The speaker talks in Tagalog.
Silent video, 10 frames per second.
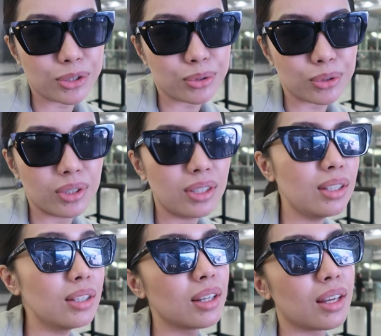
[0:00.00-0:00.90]
yung
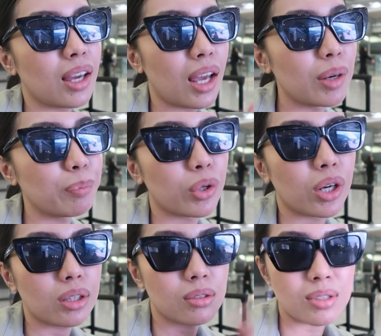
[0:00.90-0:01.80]

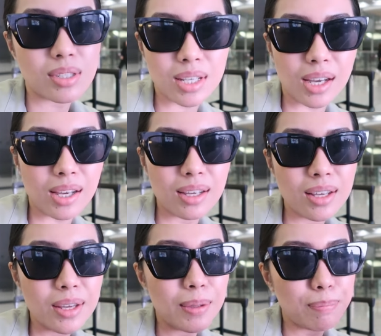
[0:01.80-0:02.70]
airport dun sa
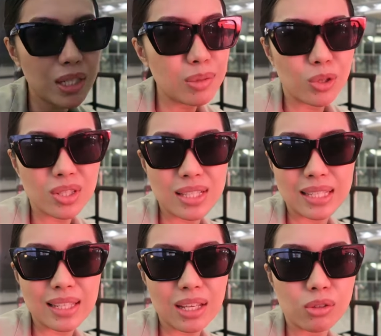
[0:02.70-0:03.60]
mismong
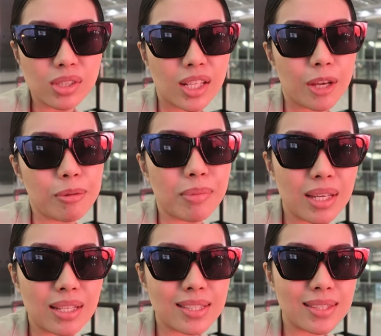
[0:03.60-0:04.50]
city kung saan kami mag
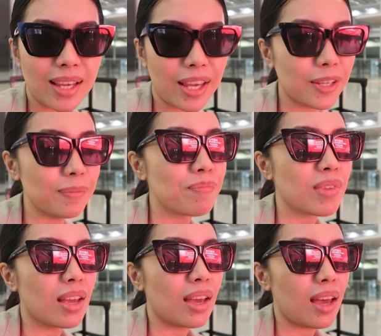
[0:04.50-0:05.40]
stay
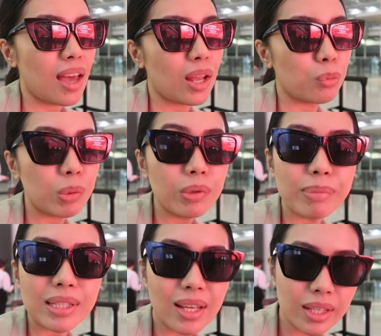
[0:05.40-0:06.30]
and we will
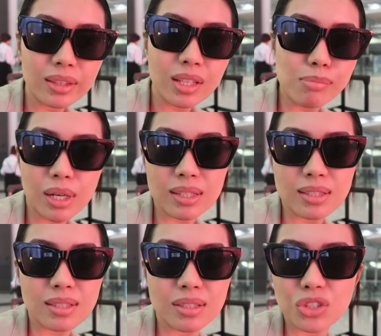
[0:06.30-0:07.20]
be taking the bus.
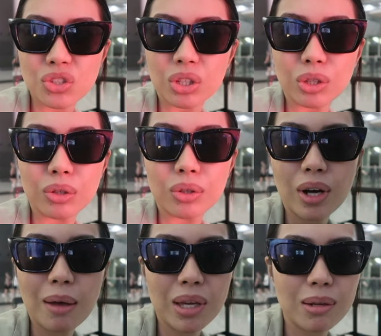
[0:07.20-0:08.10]
So,
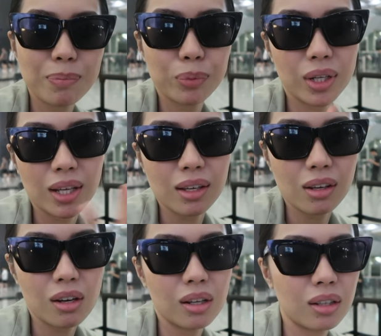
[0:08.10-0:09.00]
I'm gonna be putting
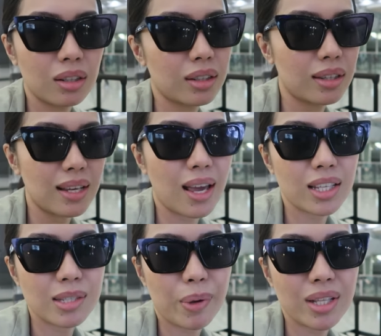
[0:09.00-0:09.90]
all the
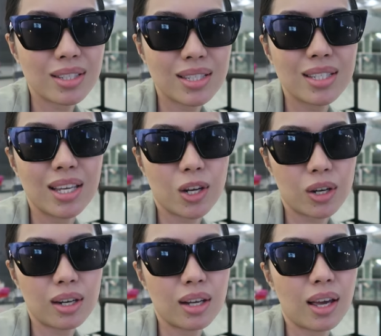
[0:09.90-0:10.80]
expenses
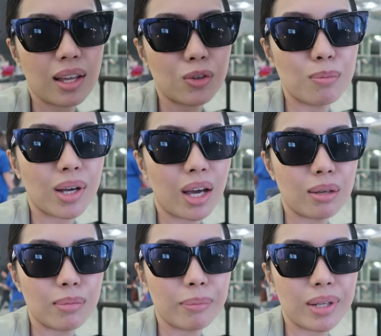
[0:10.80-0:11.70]
here and kung magkano
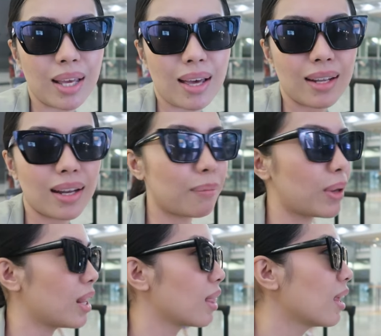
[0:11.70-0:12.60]
yung mga binayaran
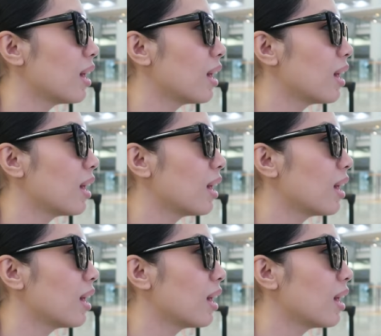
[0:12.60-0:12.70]
namin.